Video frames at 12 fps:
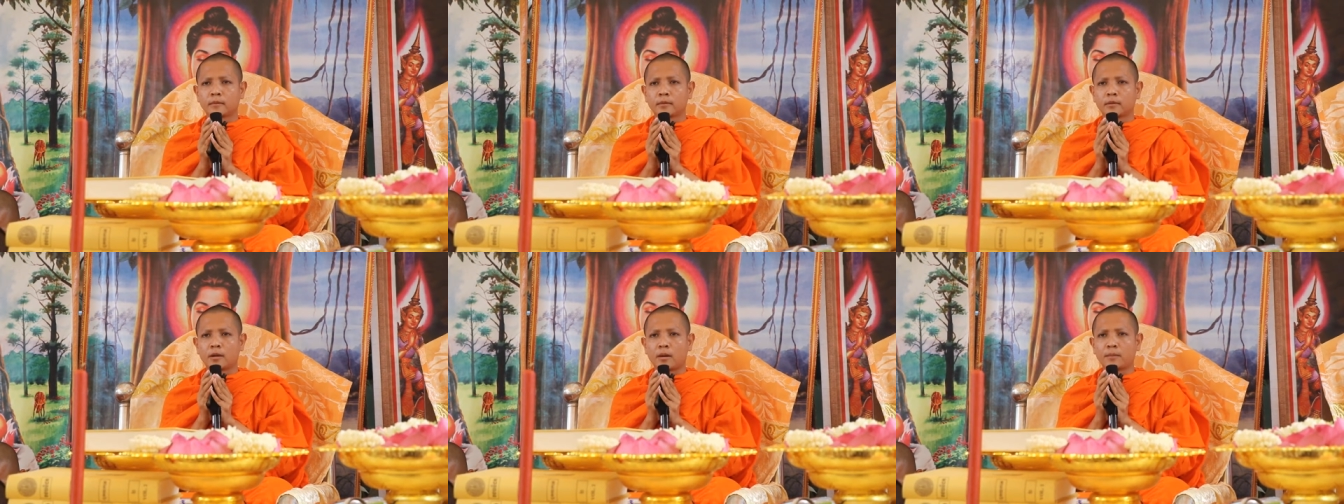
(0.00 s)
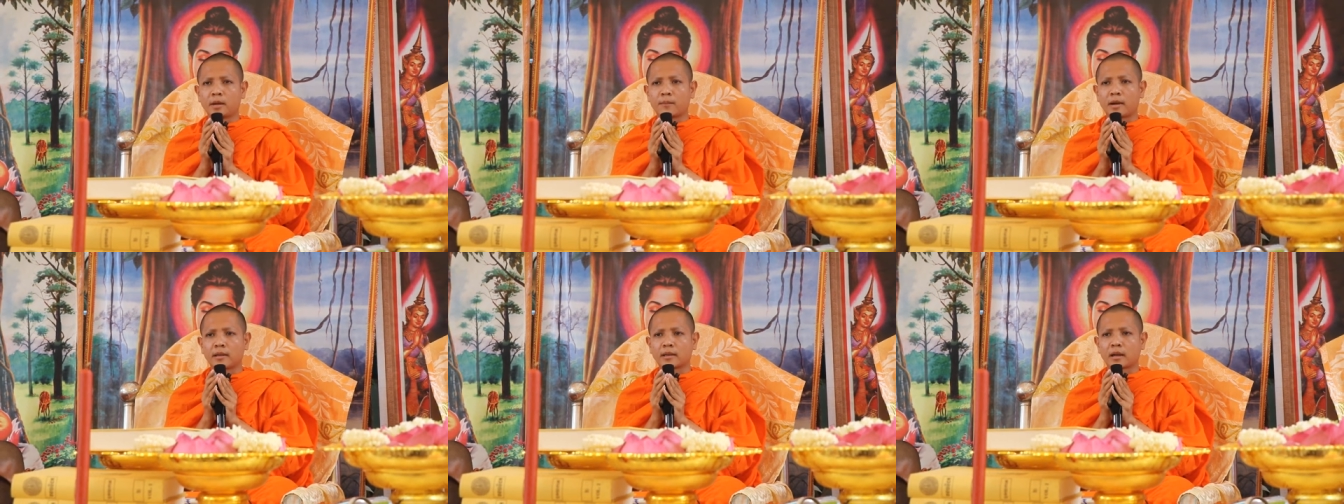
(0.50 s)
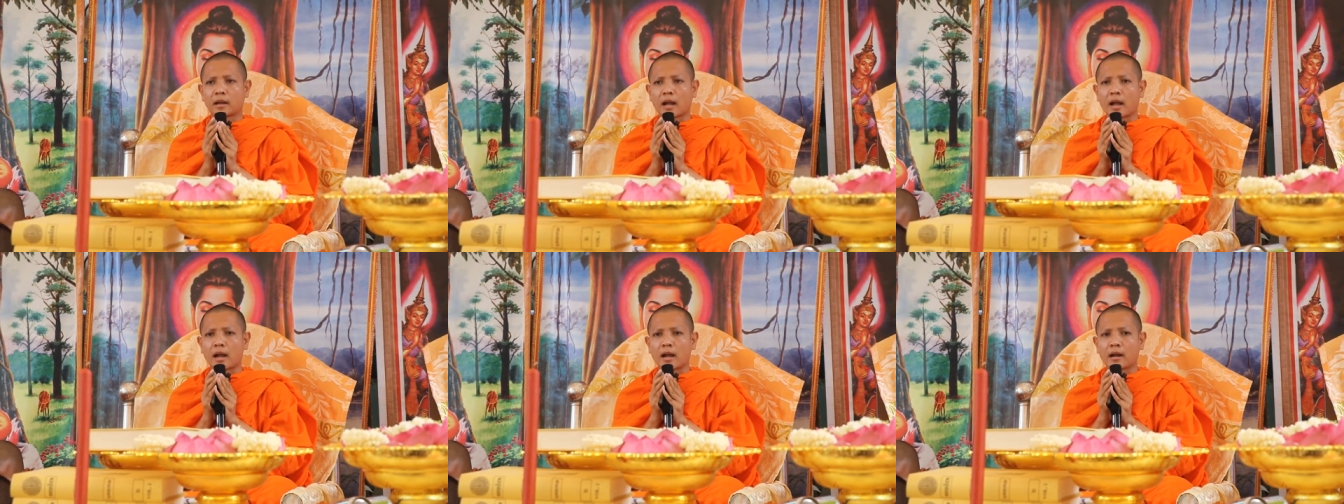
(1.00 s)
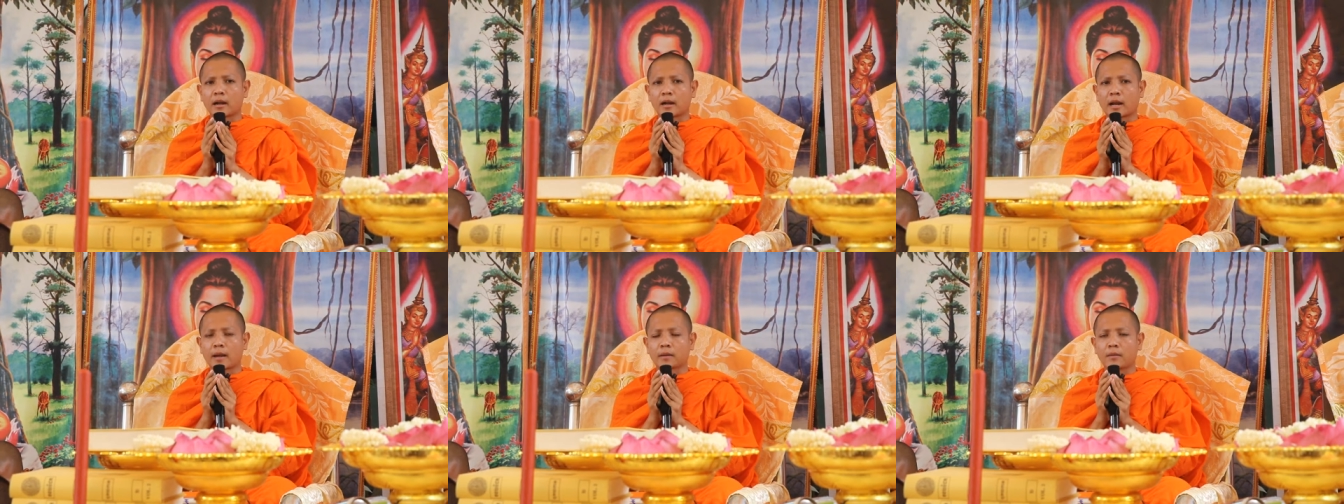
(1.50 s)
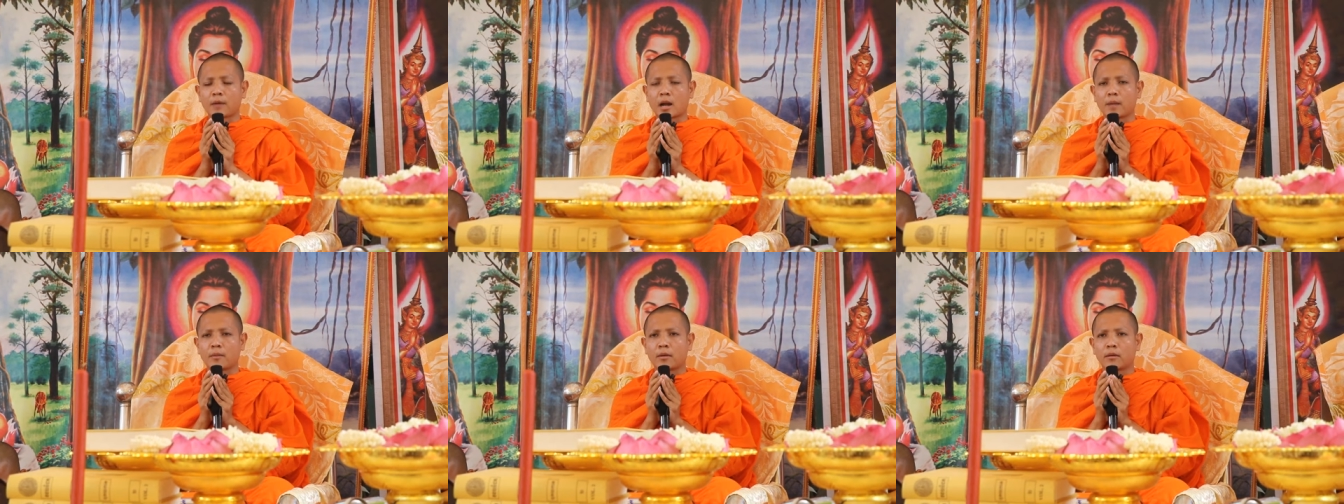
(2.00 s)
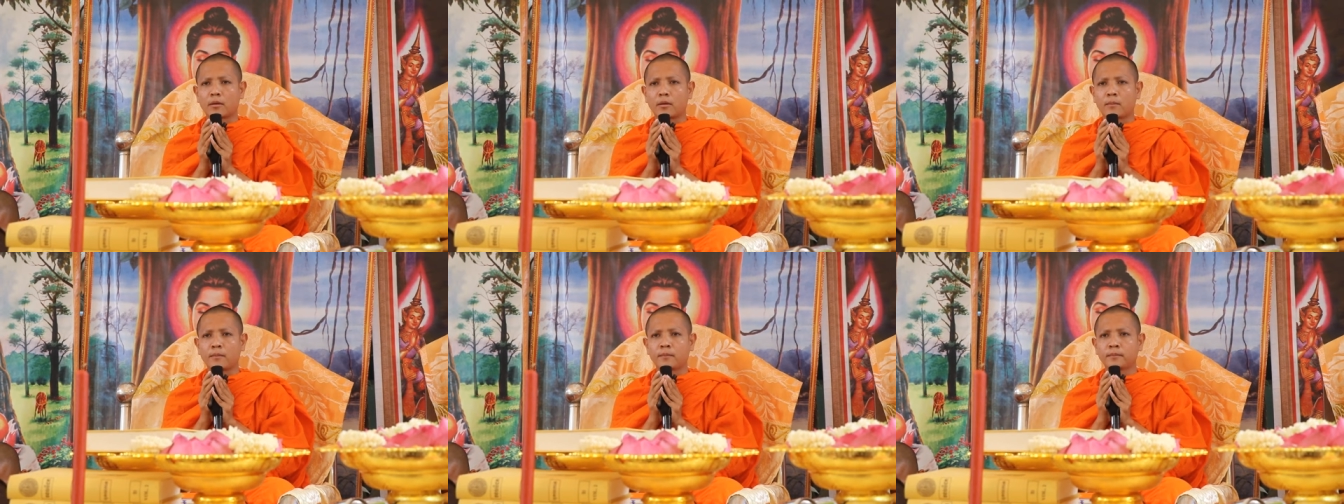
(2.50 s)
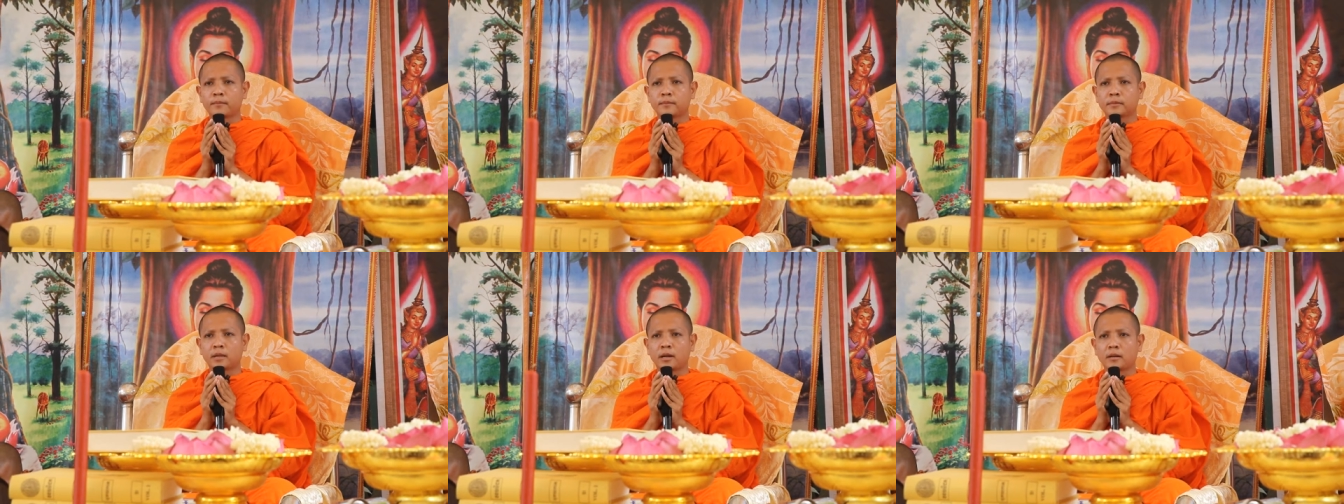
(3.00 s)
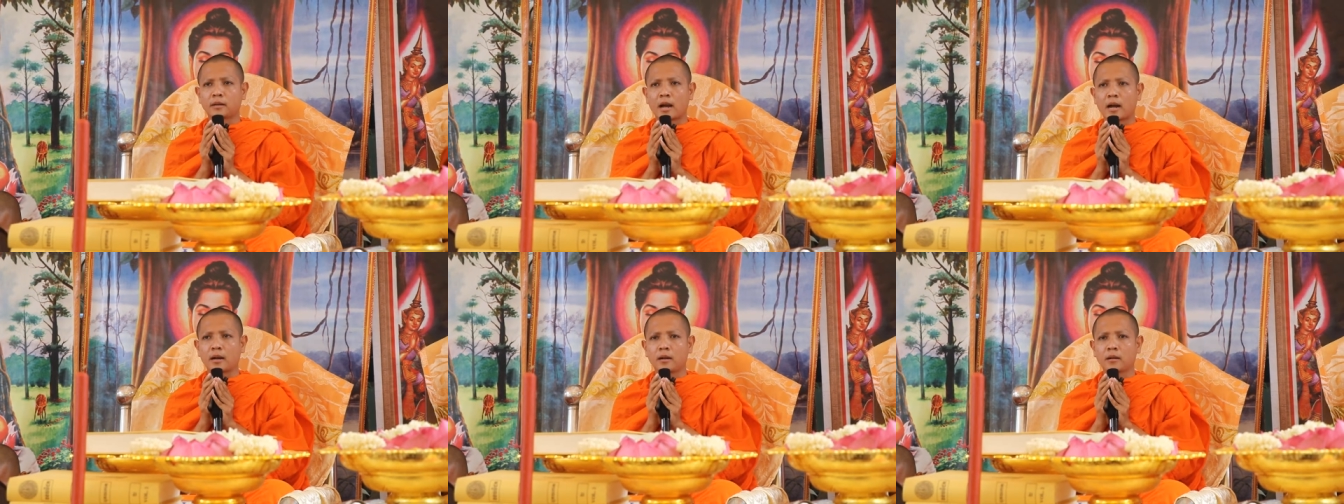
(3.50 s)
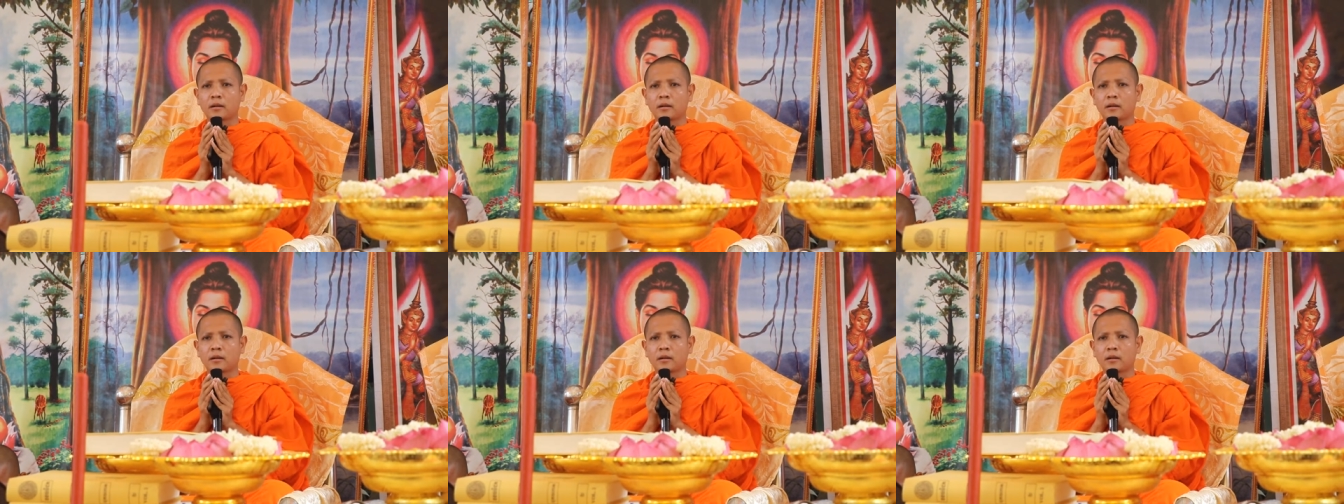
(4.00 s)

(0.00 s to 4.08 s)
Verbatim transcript: Som namasaka krat vai bông cung tự đạo